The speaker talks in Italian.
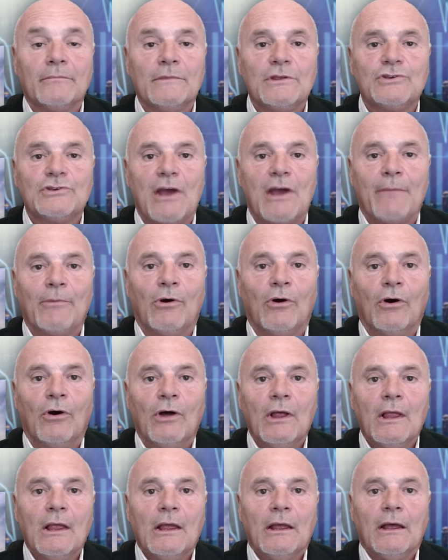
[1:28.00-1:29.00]

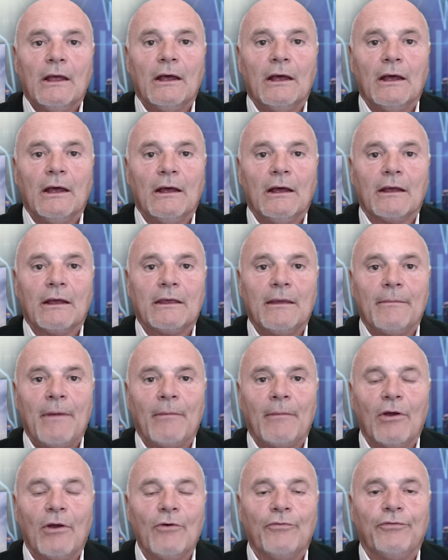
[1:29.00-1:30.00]
diciamo, eh,
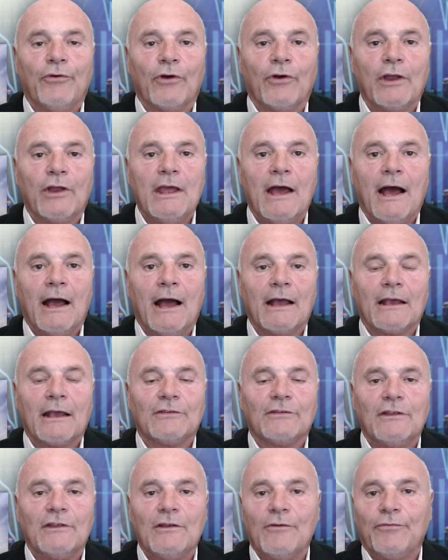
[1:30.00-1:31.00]
chiamiamola euforia,
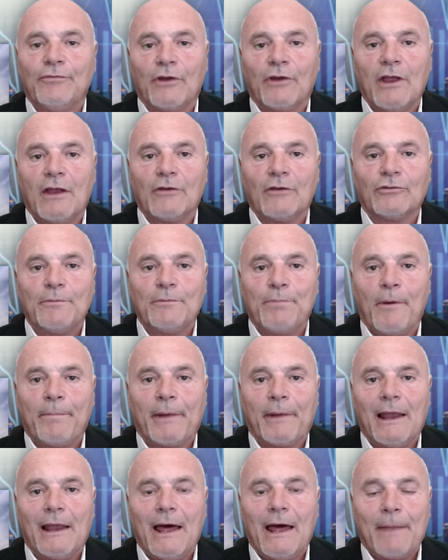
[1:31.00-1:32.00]
anche se di euforia non si può
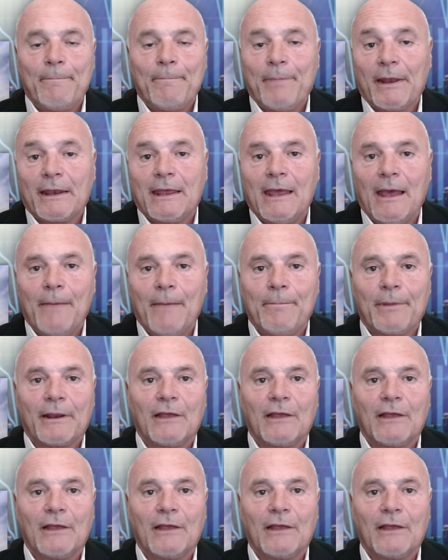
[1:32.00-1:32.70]
parlare, perché?